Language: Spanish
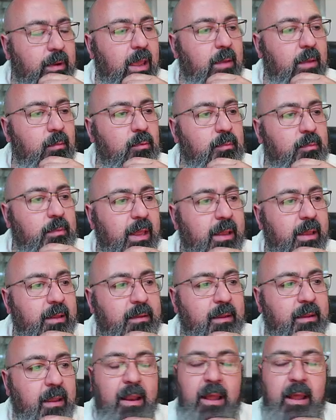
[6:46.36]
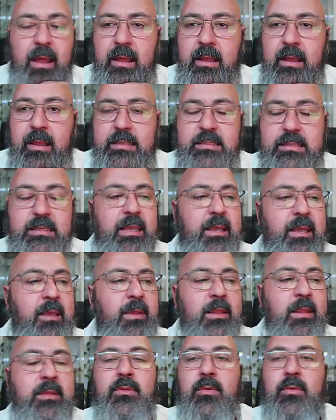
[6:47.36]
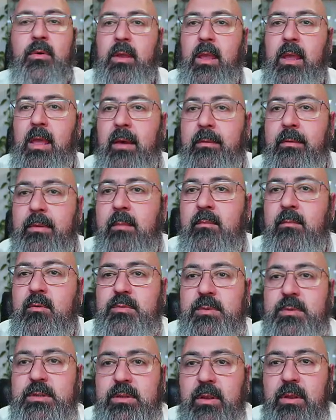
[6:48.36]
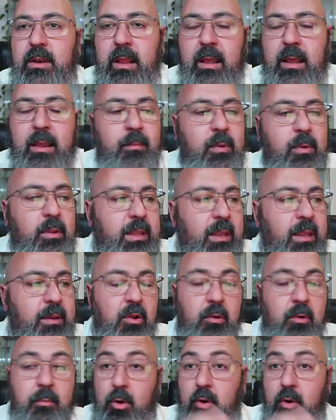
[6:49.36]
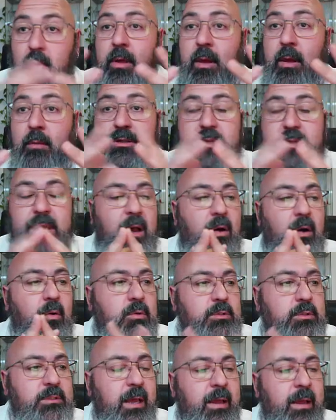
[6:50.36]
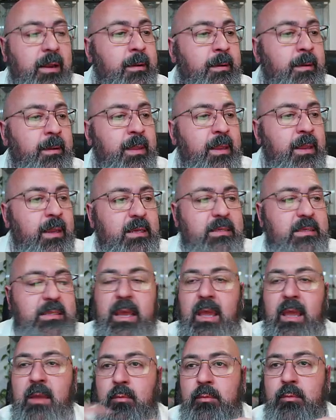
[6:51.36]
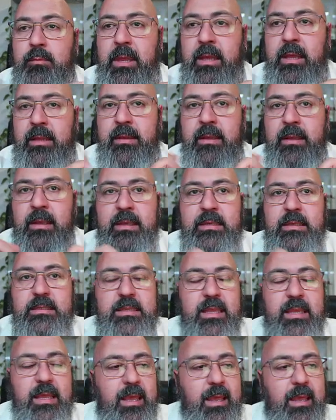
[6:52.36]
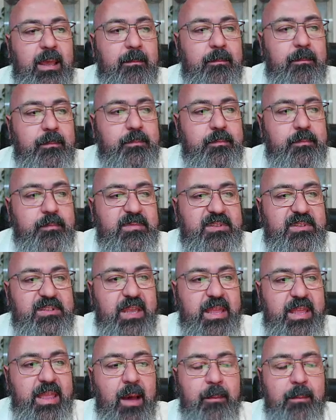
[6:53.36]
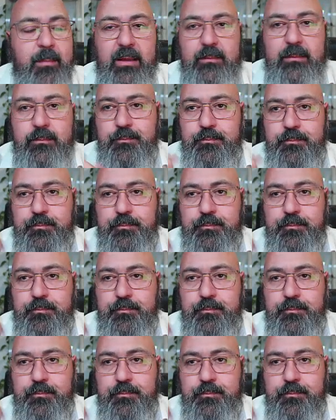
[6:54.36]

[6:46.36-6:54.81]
game update, que era ese evento que habíamos visto en el ejemplo anterior, pero no habíamos llegado a usar, este game update se, llama...